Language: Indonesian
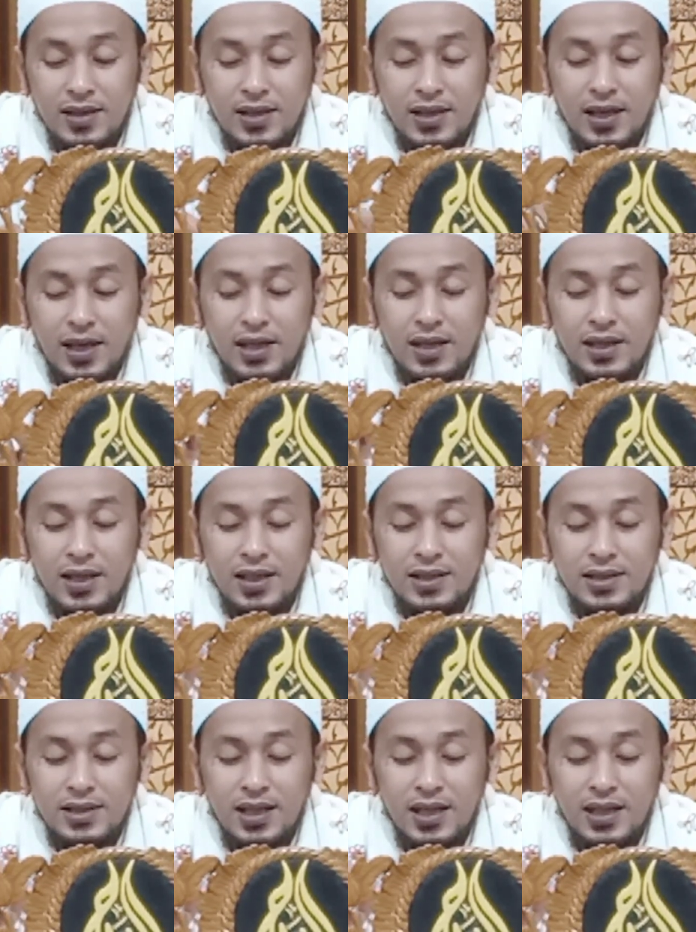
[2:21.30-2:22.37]
Karena
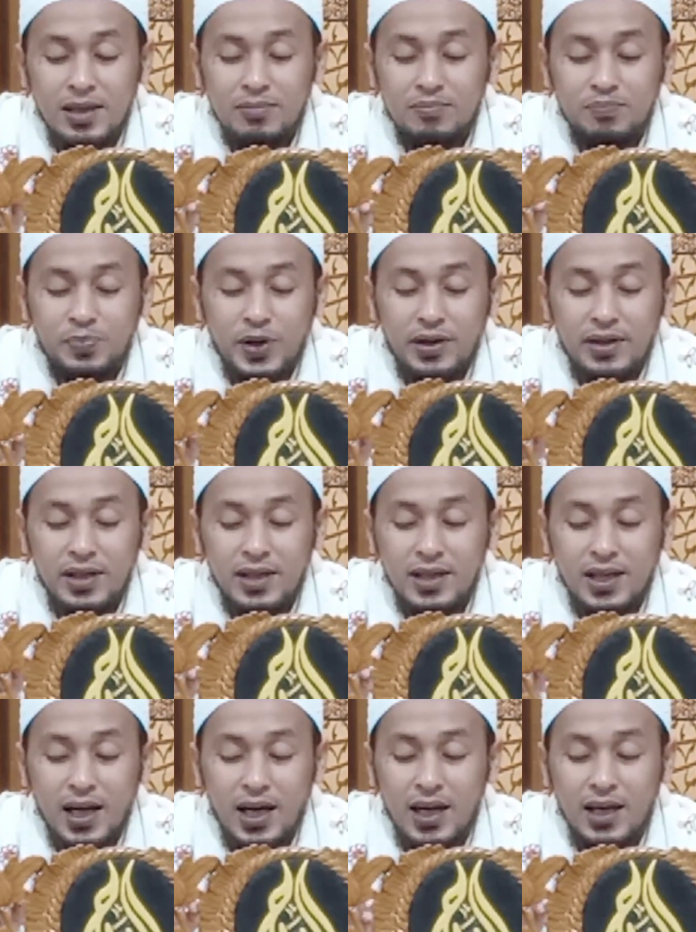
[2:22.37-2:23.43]
di dalam
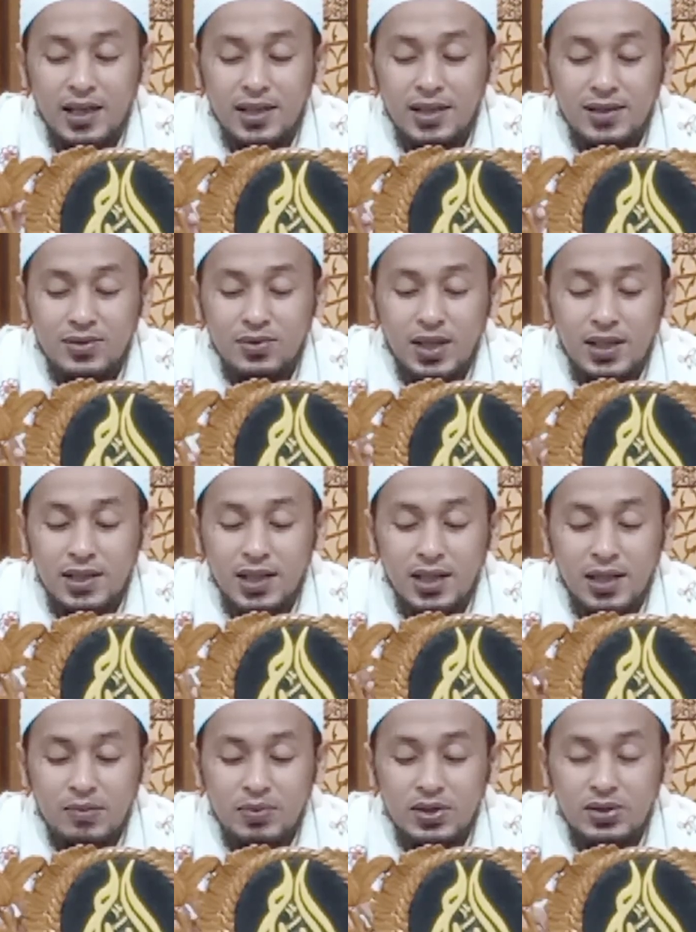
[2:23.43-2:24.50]
pernikahan itu kata
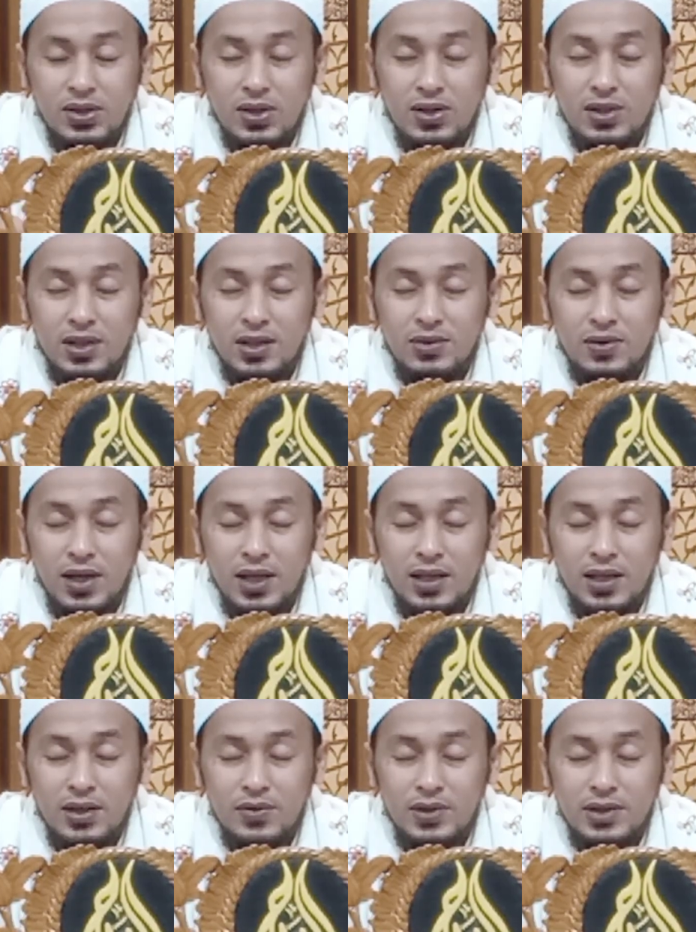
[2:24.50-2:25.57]
Nabi Shallallahu
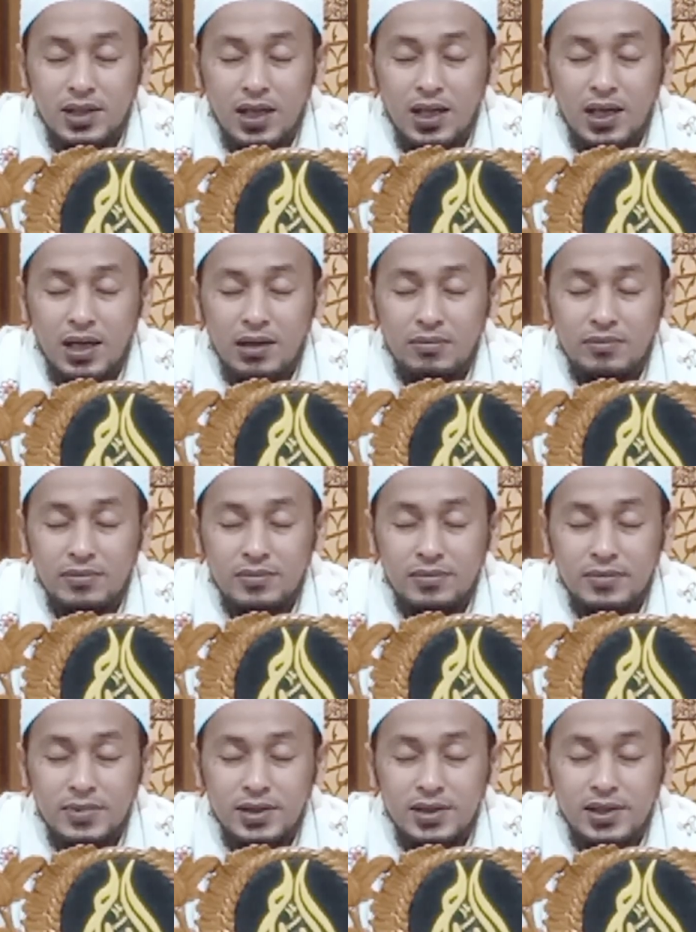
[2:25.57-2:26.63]
Alaihi Wasallam
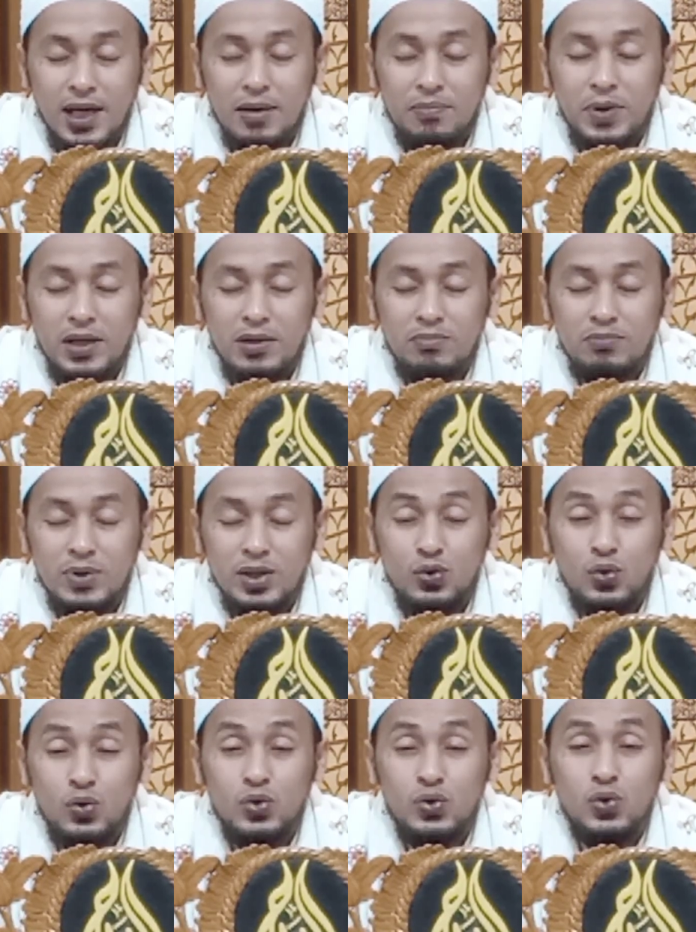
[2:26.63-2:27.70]
dapat
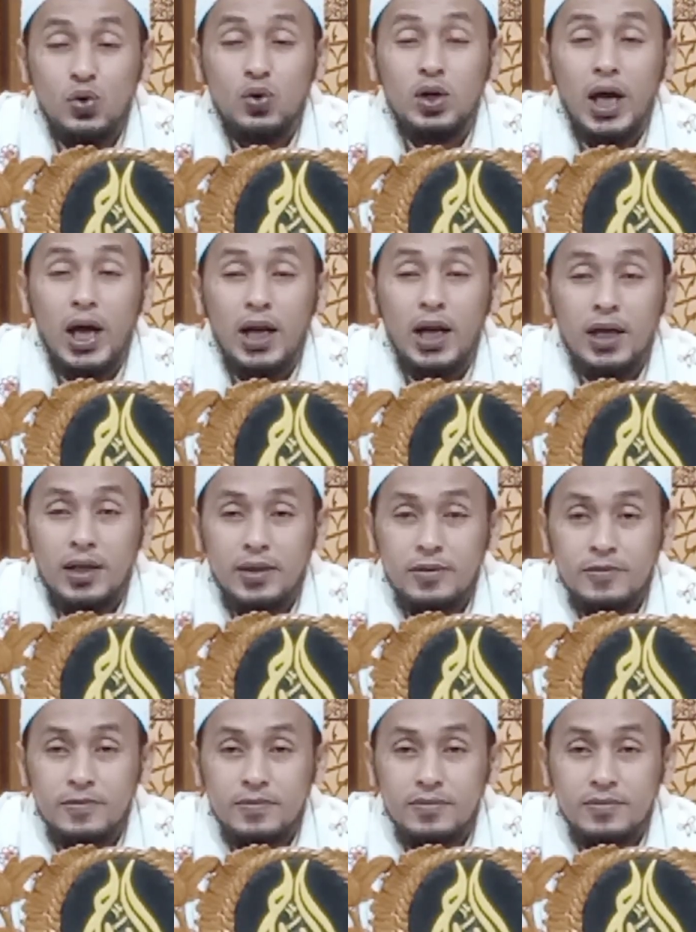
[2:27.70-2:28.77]
menundukkan
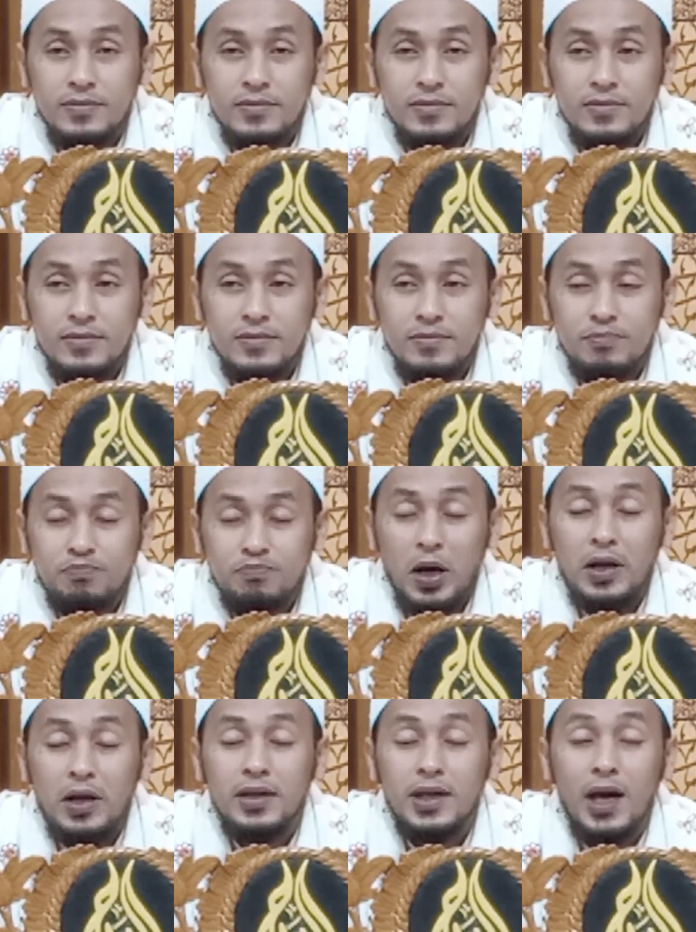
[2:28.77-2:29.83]

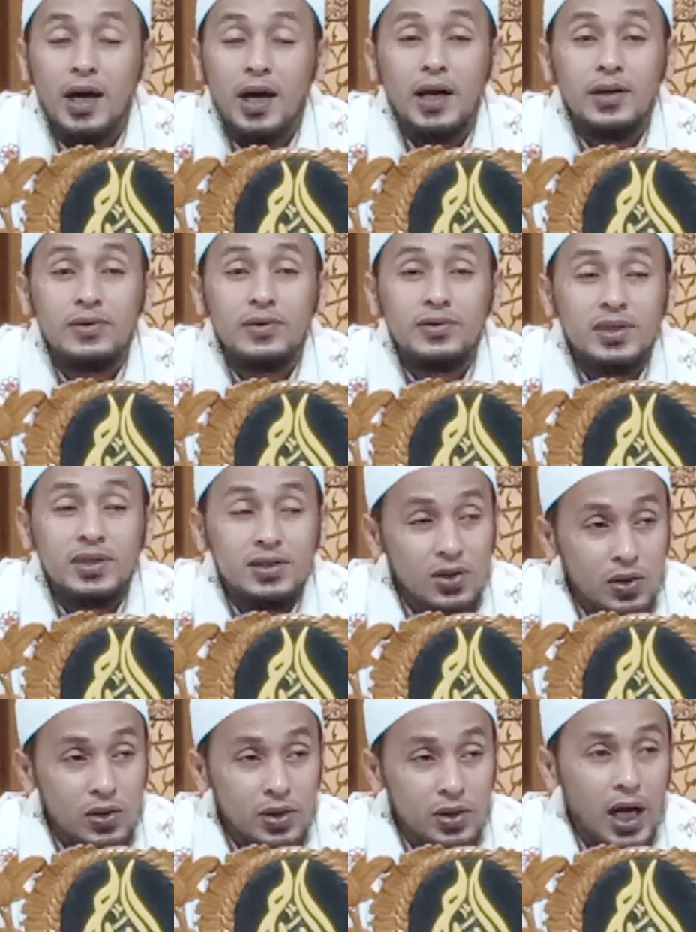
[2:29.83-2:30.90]
pandangan
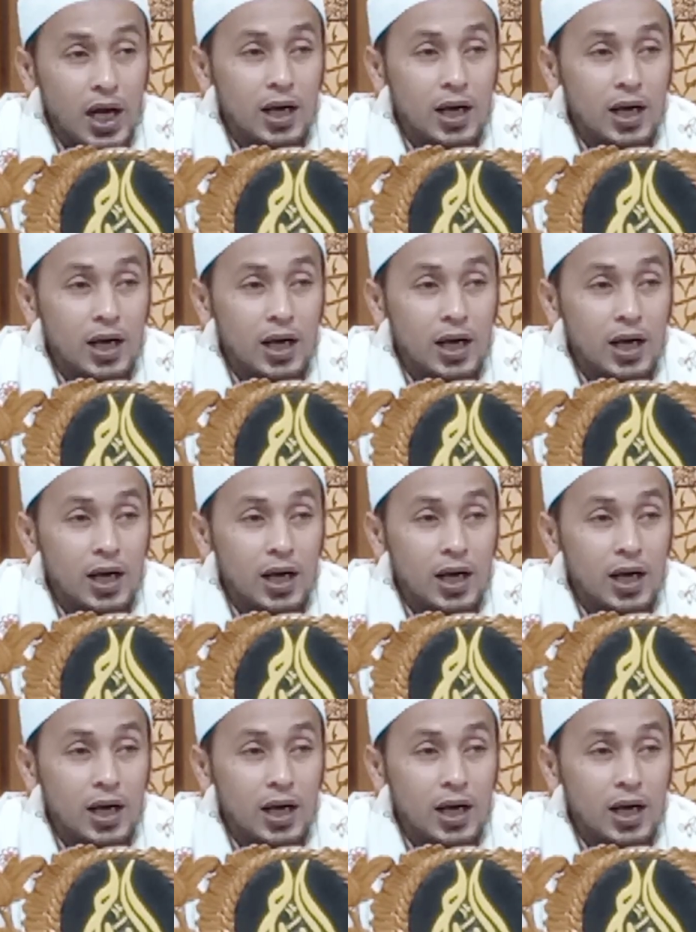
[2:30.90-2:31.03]
seseorang.